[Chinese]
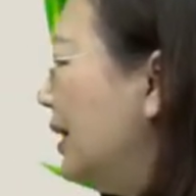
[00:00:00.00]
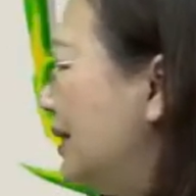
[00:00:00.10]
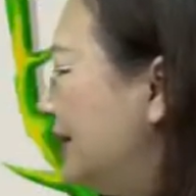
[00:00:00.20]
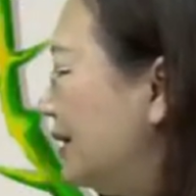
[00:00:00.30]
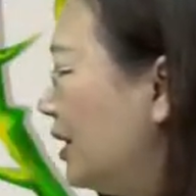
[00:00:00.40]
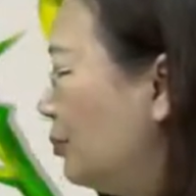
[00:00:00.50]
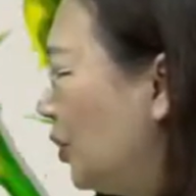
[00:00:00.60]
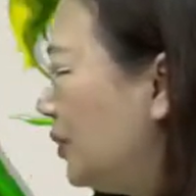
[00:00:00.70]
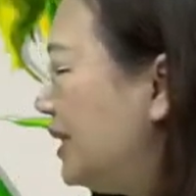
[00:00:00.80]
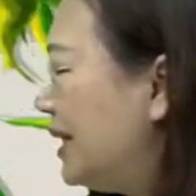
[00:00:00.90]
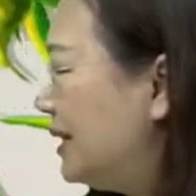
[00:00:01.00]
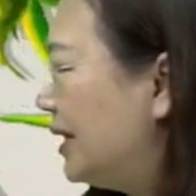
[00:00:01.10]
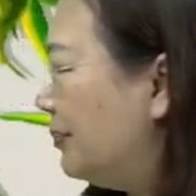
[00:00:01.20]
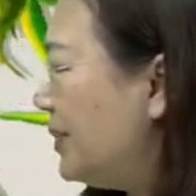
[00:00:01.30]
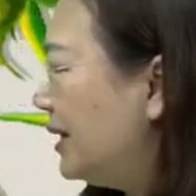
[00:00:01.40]
牺牲某一些
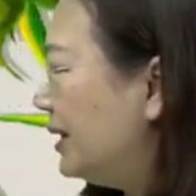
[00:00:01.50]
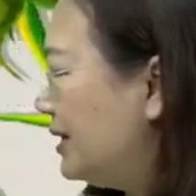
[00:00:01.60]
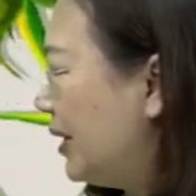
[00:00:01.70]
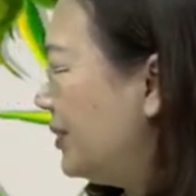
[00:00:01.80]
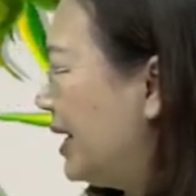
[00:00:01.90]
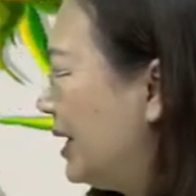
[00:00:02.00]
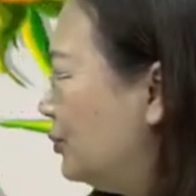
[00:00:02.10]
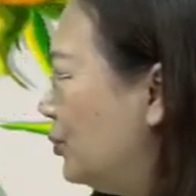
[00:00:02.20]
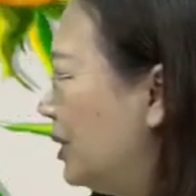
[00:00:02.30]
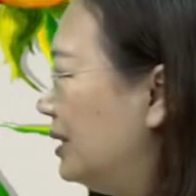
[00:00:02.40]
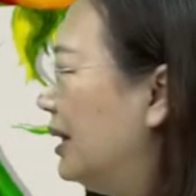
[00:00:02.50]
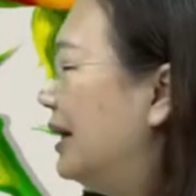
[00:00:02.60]
层面的交易安全，